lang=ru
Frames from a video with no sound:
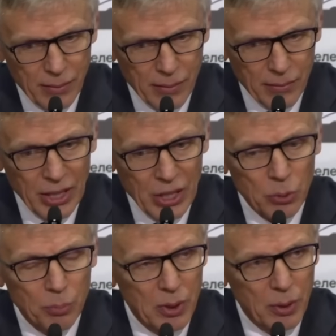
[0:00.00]
В
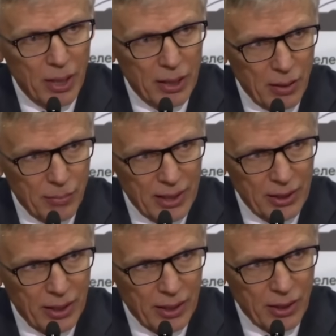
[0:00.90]
нашем понимании
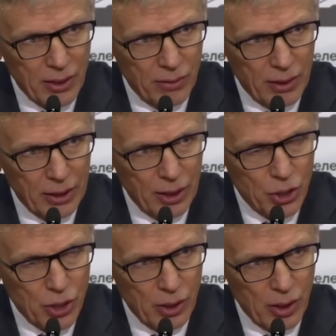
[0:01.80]
молодые игроки,
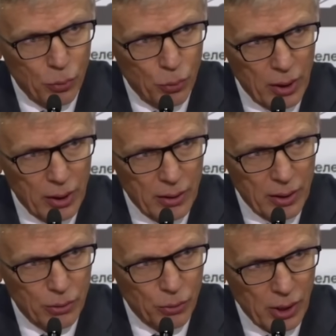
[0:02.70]
выходящие на поле,
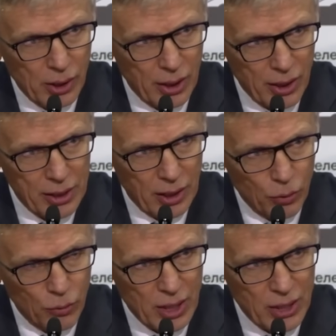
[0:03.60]
это уже игроки
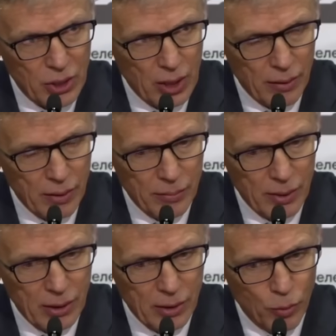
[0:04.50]
основного состава.
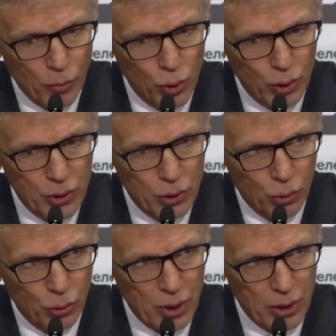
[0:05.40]
Поэтому молодость
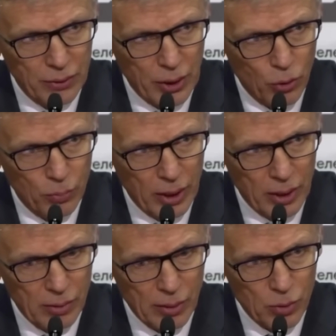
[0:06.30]
уходит на второй
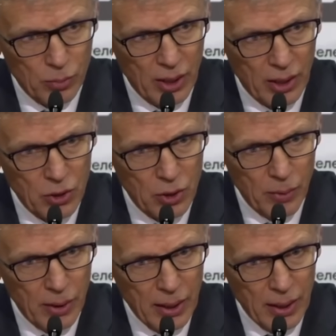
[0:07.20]
план, потому что мы не хотим
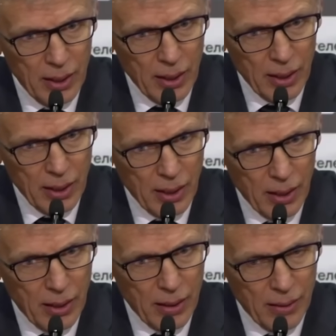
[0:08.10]

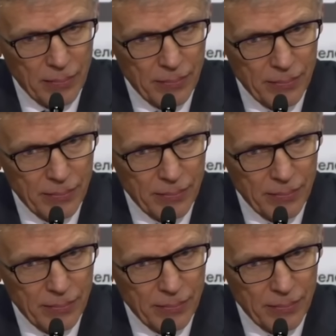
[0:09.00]
э,